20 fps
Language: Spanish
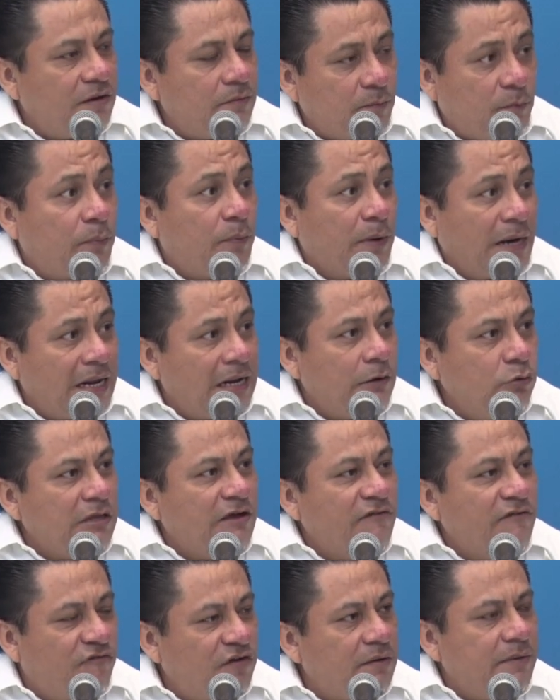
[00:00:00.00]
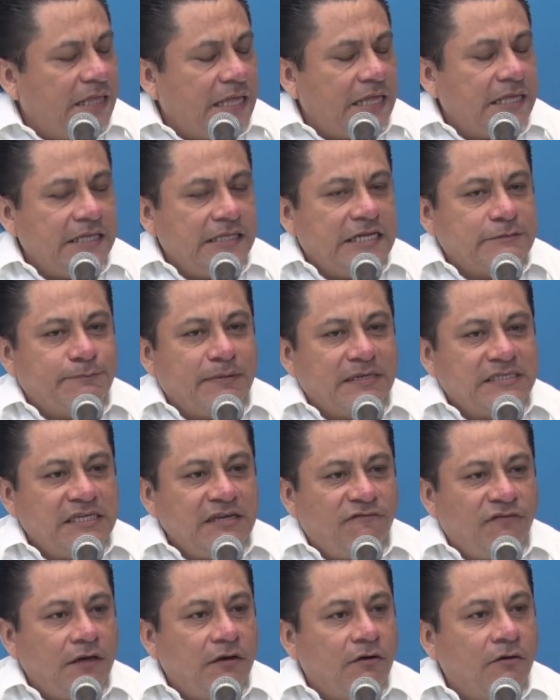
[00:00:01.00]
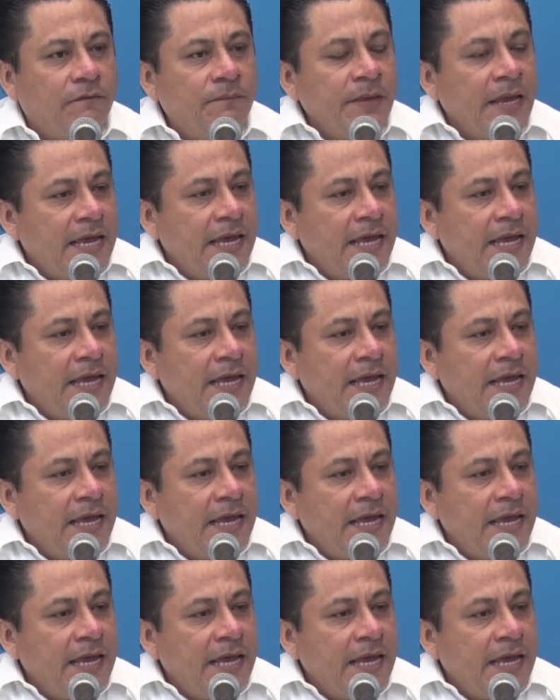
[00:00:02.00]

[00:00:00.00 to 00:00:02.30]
o para alguna enfermedad en específico.